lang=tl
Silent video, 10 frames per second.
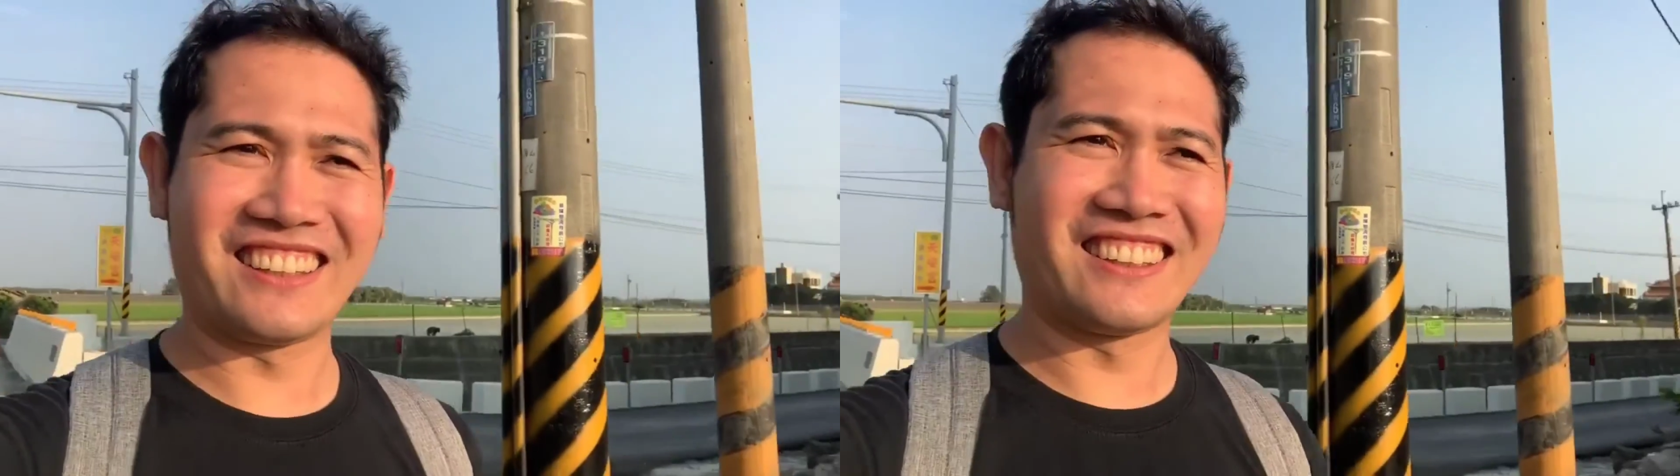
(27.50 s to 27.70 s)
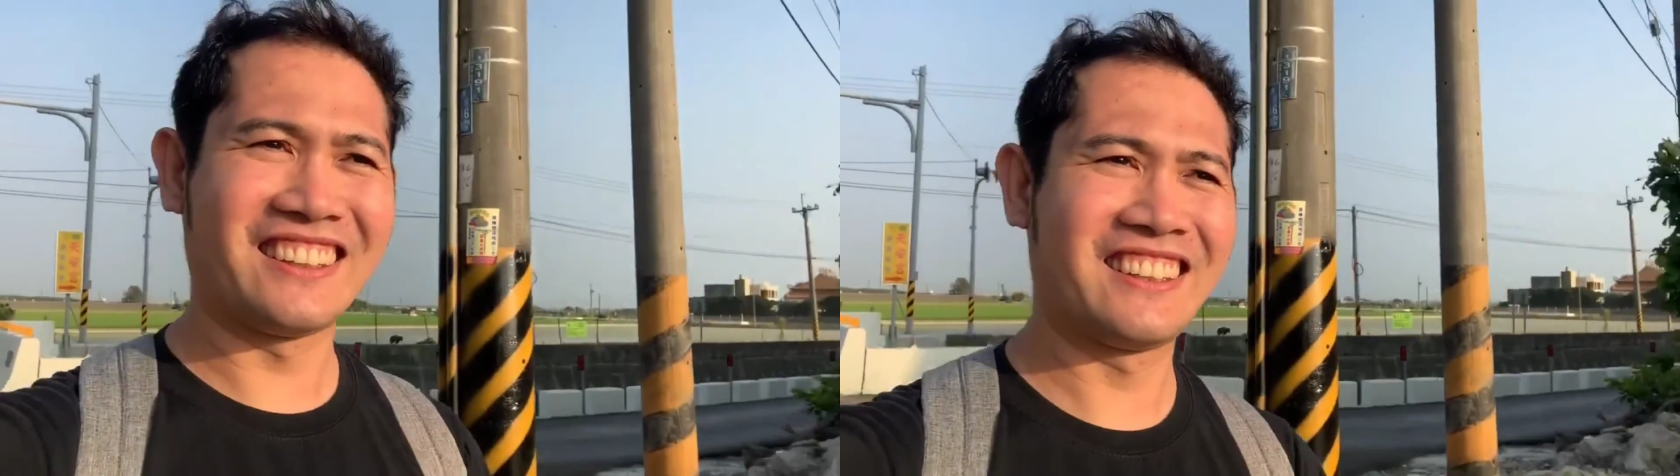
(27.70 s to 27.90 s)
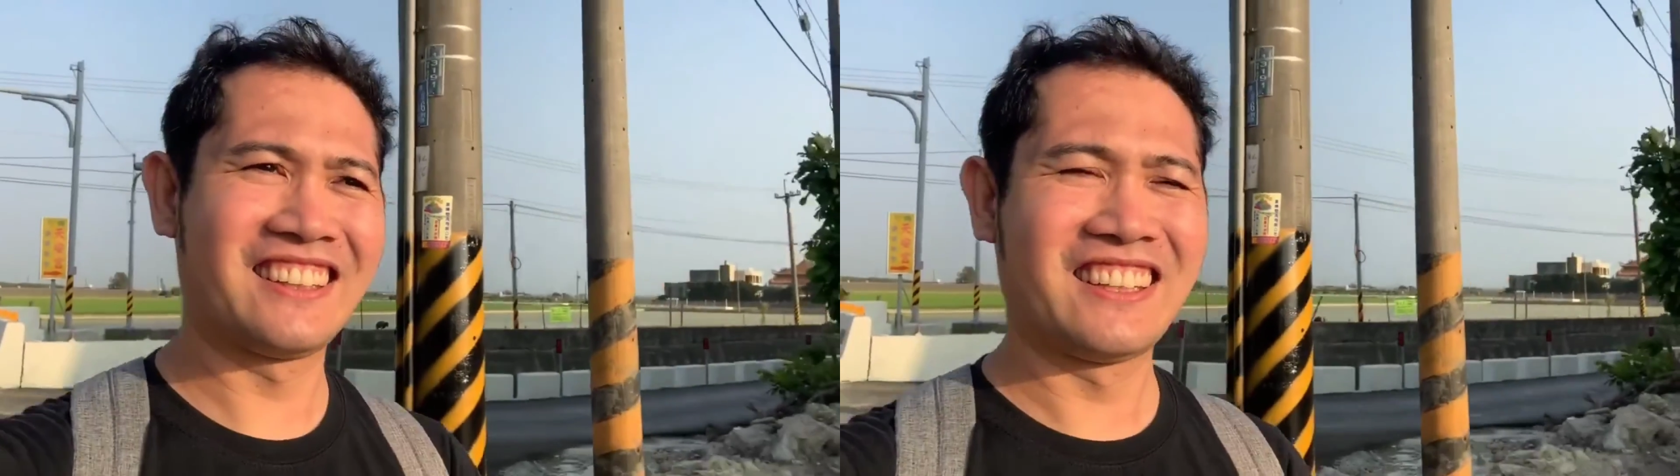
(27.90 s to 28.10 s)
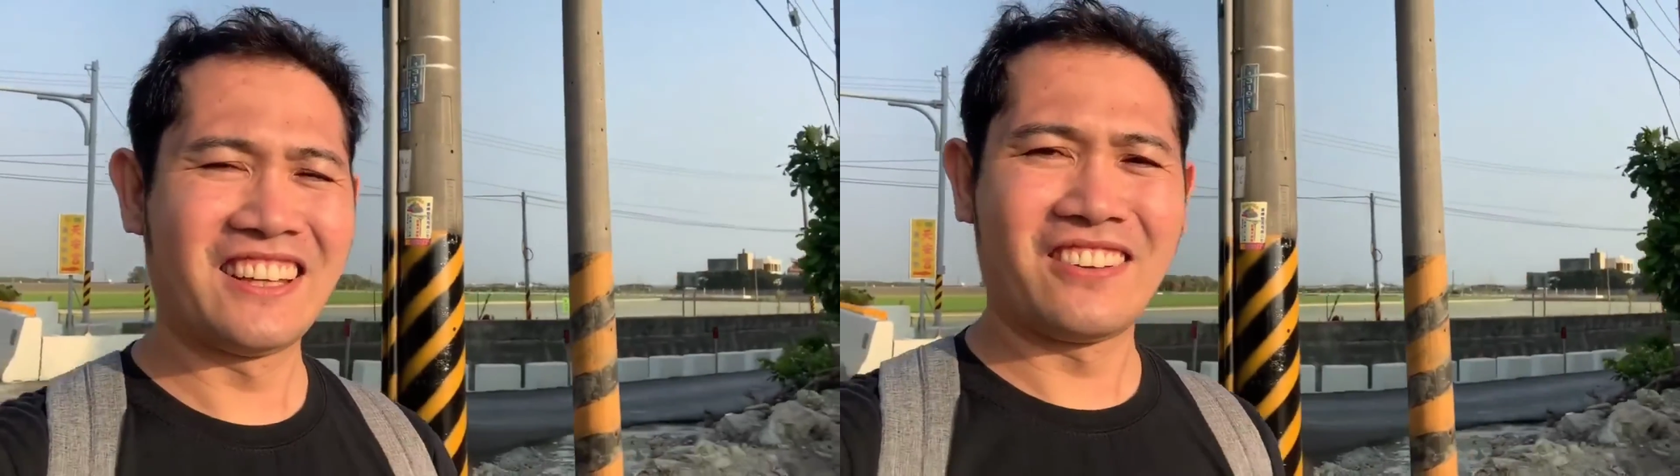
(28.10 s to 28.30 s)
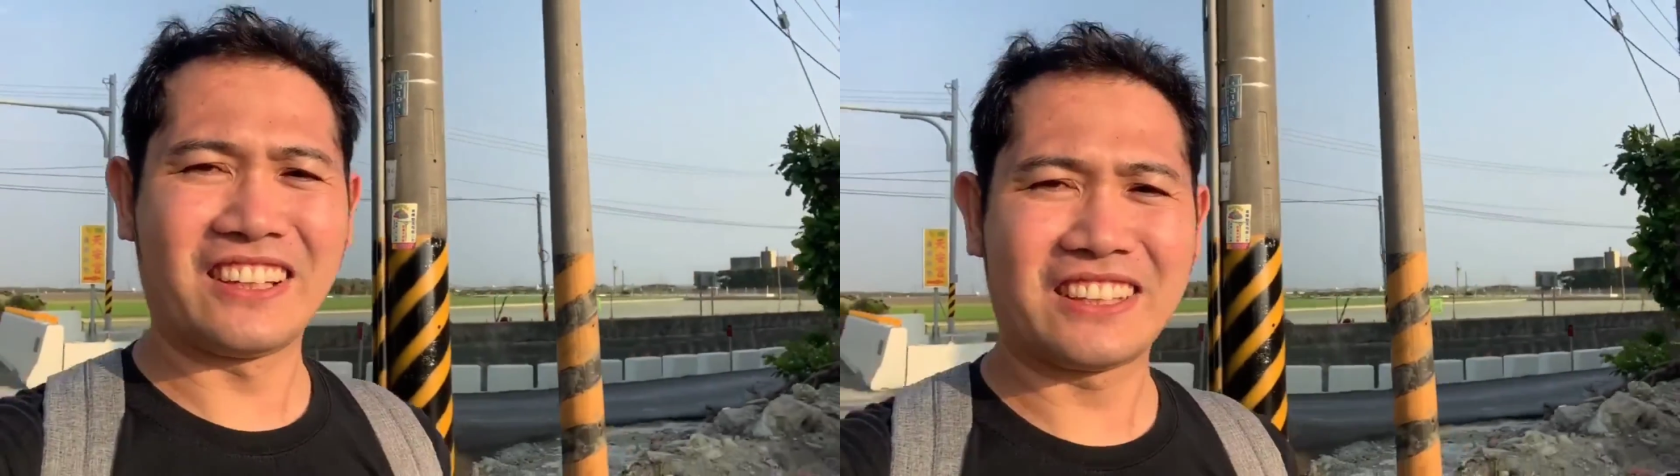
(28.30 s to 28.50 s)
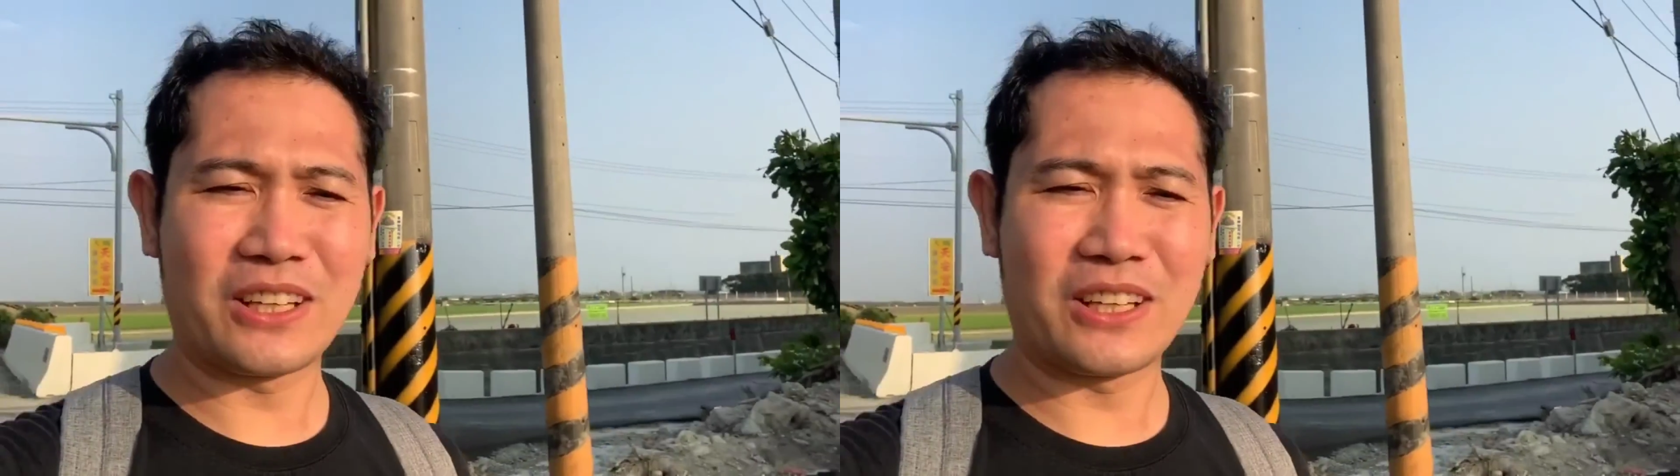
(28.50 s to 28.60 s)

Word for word: ayun, wala